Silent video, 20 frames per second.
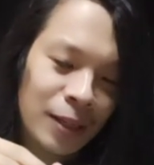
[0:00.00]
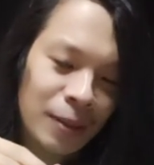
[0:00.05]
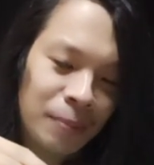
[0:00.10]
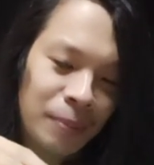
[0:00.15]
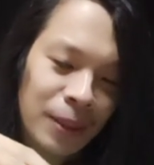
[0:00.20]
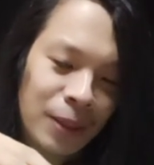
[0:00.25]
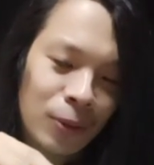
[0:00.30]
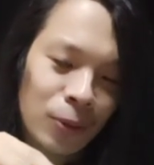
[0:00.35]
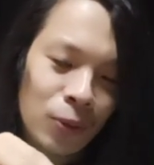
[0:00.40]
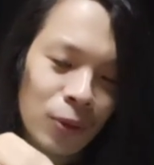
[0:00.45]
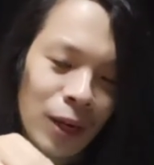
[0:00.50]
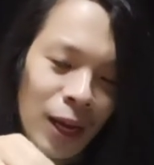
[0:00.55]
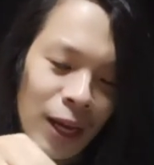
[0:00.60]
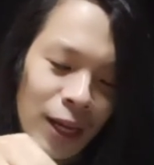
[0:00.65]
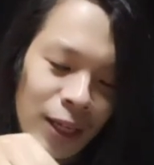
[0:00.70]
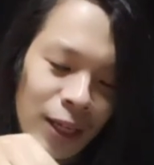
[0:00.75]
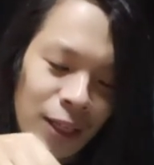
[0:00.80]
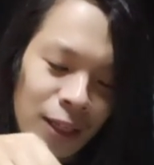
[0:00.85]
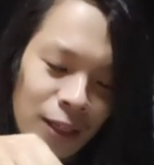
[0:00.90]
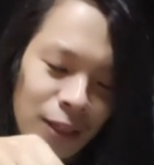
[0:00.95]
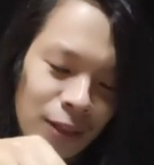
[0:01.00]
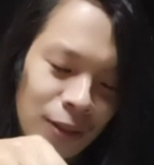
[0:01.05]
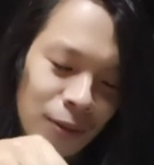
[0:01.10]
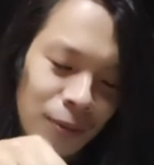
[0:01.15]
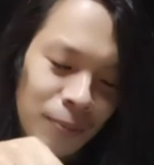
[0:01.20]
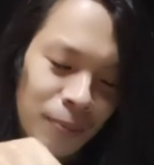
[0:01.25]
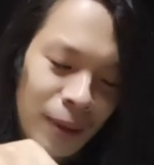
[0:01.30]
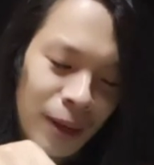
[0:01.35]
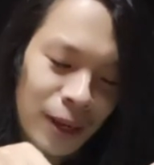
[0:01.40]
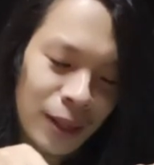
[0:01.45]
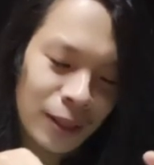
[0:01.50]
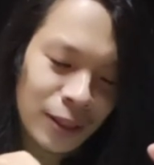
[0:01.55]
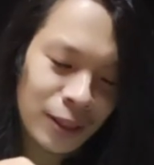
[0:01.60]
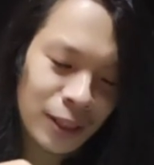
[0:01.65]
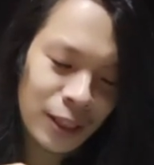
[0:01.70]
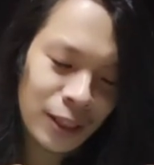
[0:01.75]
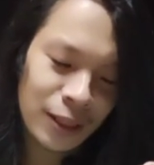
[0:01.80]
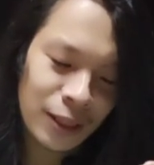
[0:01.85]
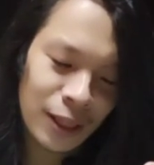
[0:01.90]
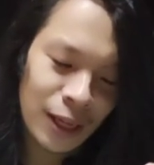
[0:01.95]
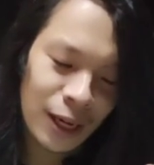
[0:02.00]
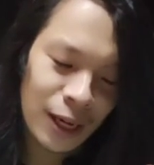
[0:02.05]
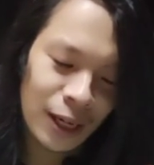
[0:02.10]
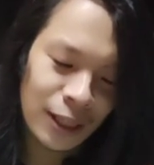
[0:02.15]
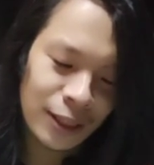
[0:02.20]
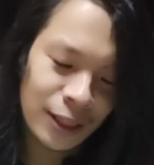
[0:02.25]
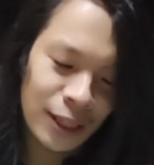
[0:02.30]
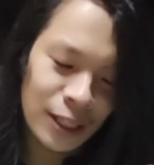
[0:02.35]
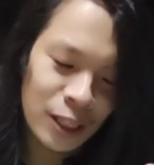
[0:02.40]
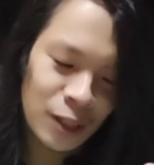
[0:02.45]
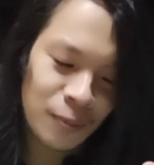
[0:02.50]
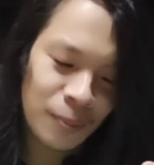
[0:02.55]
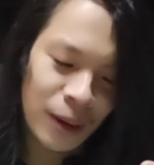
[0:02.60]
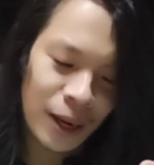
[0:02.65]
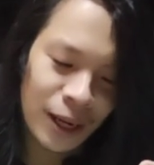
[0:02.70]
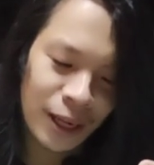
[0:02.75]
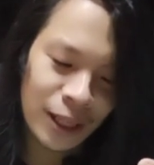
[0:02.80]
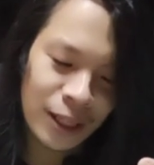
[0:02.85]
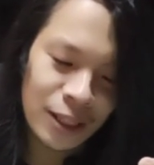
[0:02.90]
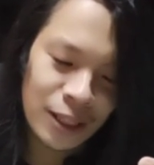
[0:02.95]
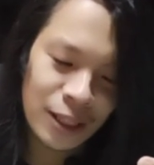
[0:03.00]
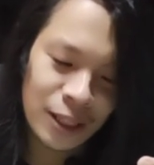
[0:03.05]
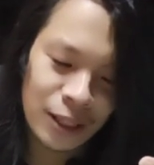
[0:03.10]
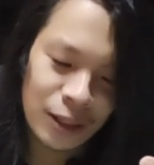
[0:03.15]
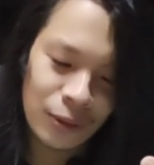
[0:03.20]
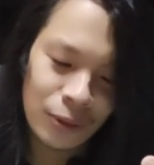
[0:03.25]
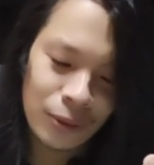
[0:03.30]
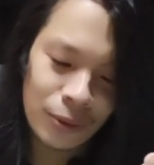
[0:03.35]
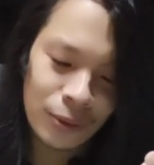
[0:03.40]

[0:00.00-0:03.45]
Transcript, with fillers: may kulay, yung parang si, uh, transparent, see-through.